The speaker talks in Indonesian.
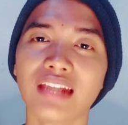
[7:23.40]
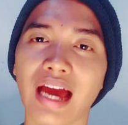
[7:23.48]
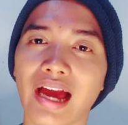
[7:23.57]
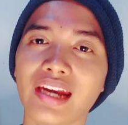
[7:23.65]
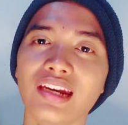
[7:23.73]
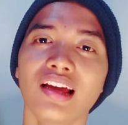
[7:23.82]

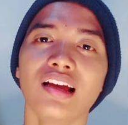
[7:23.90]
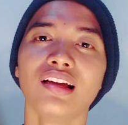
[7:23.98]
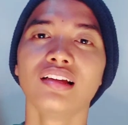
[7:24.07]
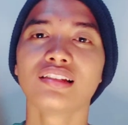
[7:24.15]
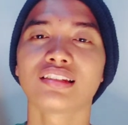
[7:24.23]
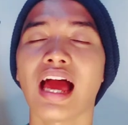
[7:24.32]
dan
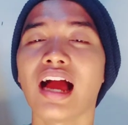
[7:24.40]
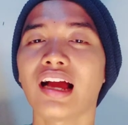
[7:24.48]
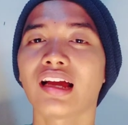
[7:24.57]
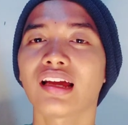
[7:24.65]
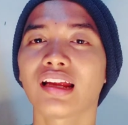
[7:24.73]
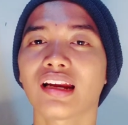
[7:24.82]

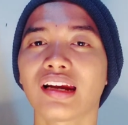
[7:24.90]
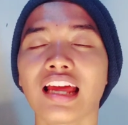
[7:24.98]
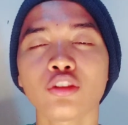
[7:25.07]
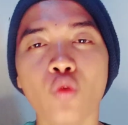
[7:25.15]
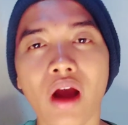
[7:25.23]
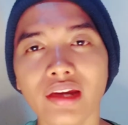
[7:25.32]
sang
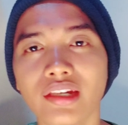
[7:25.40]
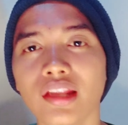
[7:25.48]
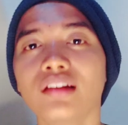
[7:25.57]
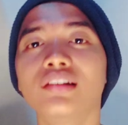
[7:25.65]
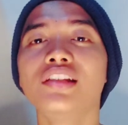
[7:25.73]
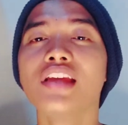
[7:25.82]
Ratu
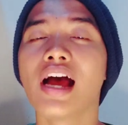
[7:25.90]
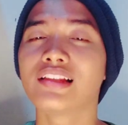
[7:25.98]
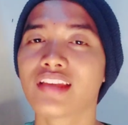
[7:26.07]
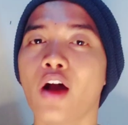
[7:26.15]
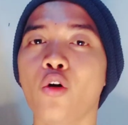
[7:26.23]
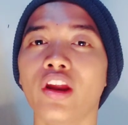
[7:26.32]
Wadil
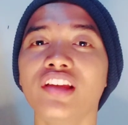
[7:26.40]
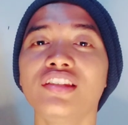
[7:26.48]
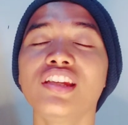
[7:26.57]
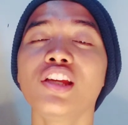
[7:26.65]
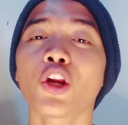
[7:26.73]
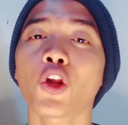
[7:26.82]
diajak oleh
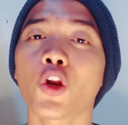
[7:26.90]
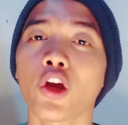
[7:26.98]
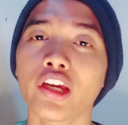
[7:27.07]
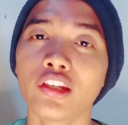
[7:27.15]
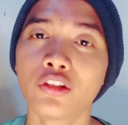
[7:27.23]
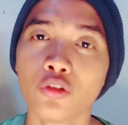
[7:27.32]

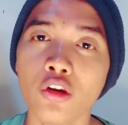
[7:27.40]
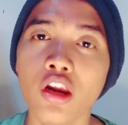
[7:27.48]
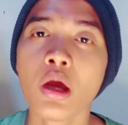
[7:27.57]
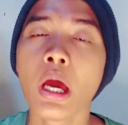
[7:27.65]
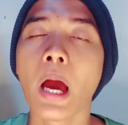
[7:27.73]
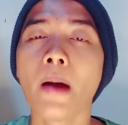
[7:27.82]
Nyiroro Kidul
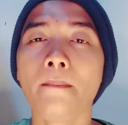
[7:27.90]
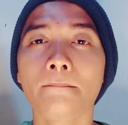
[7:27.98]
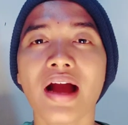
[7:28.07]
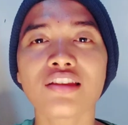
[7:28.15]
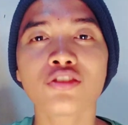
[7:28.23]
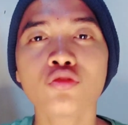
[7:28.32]

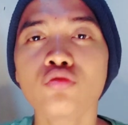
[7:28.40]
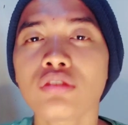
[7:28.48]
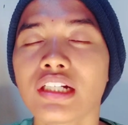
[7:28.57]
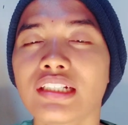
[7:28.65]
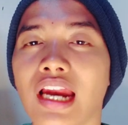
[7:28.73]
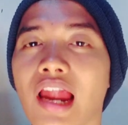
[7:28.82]
masuk
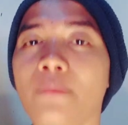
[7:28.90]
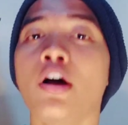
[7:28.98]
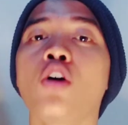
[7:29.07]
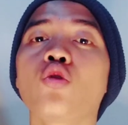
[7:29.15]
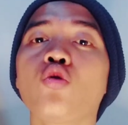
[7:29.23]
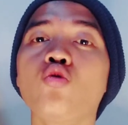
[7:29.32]
ke dalam
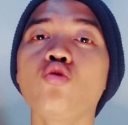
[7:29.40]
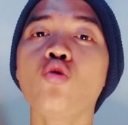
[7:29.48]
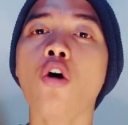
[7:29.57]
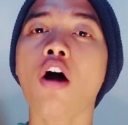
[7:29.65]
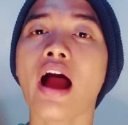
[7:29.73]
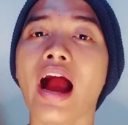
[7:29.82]

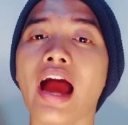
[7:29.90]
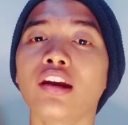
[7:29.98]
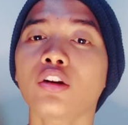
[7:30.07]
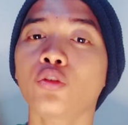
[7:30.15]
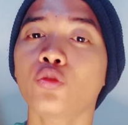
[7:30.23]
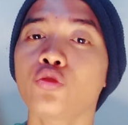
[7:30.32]

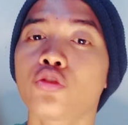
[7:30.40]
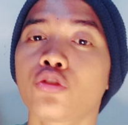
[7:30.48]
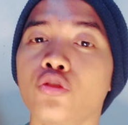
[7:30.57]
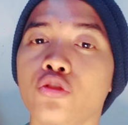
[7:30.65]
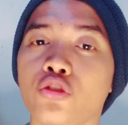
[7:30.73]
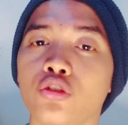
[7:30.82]
ruangan
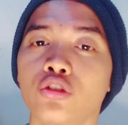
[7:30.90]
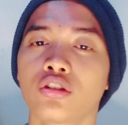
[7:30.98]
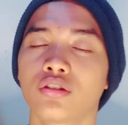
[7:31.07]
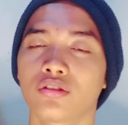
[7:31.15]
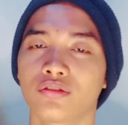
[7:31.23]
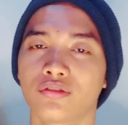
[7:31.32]
khusus